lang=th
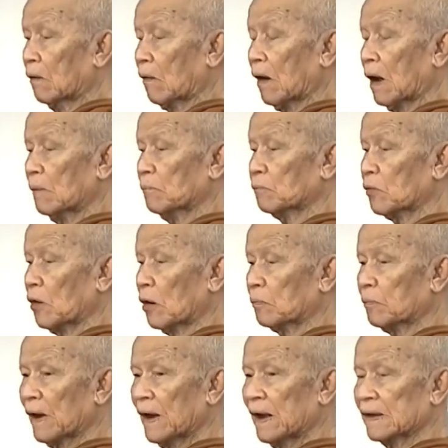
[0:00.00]
ความปลอ
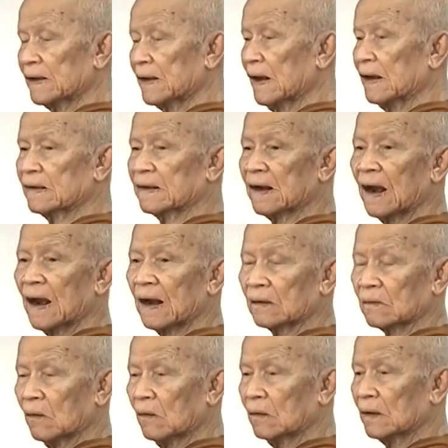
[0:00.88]
ดภัยแก่ชา
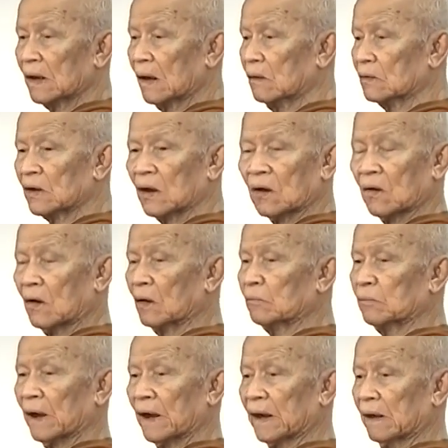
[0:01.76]
ติของเราตลอด
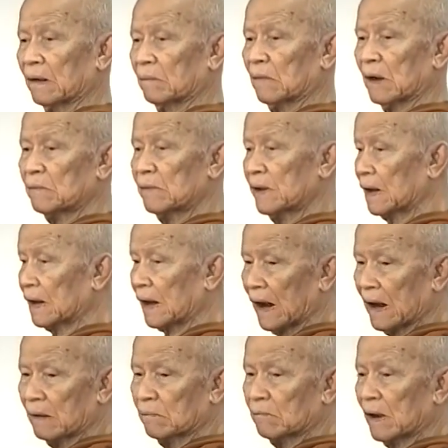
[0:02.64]
ไป ไม่มี
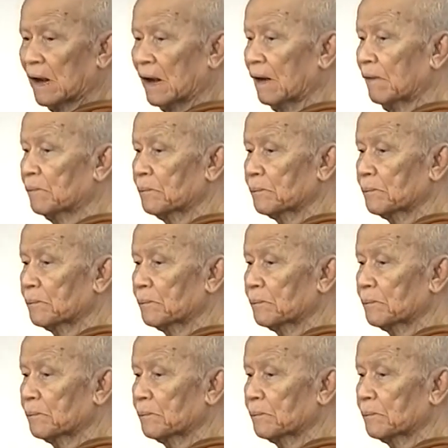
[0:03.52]
ใครมา